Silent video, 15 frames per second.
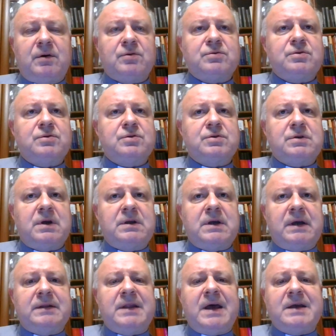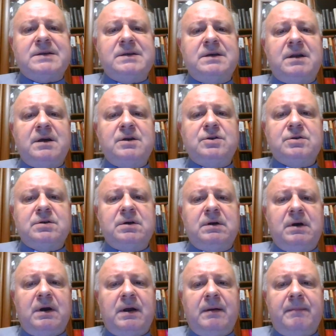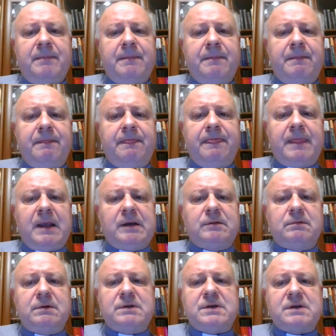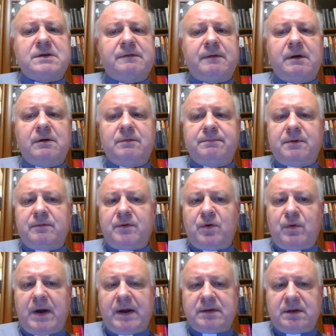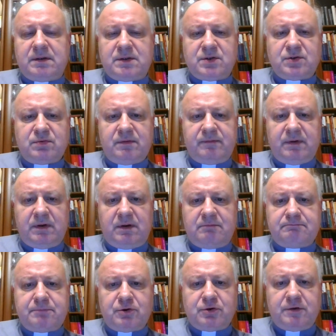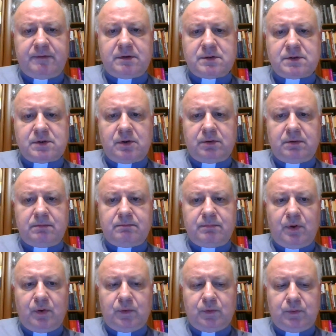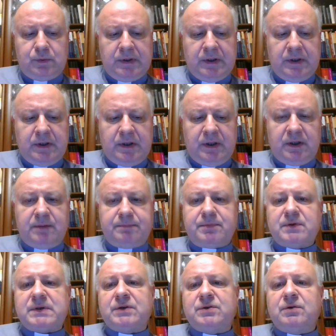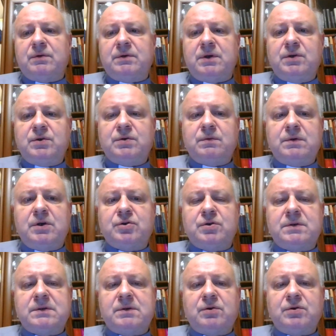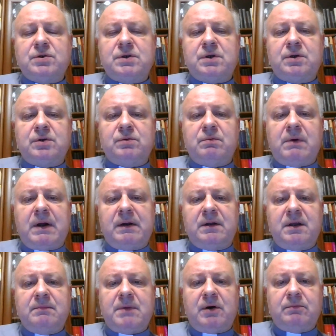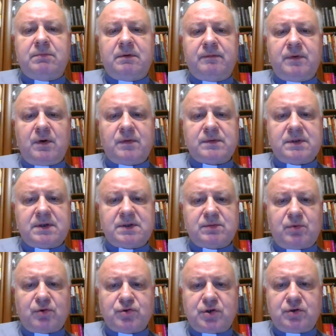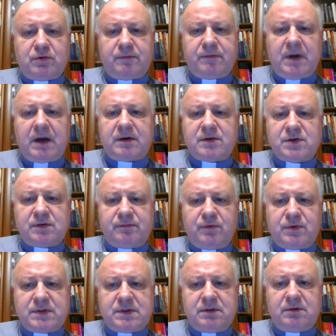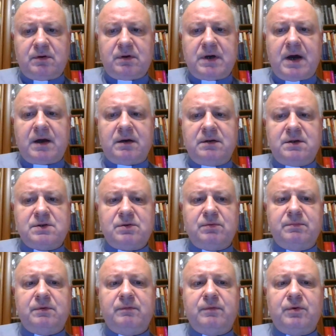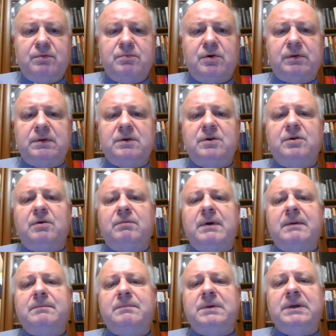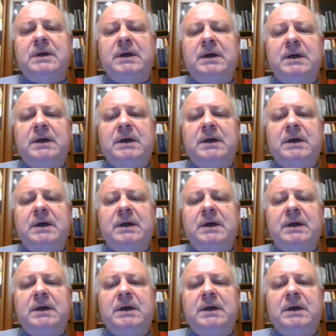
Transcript: oczyszczenia Nazirejczyka, który ze swego powołania jest człowiekiem poświęconym Bogu i po zaciągnięciu nieczystości rytualnej ma obowiązek złożyć ofiarę z dwóch synogarlic lub dwóch młodych gołębi,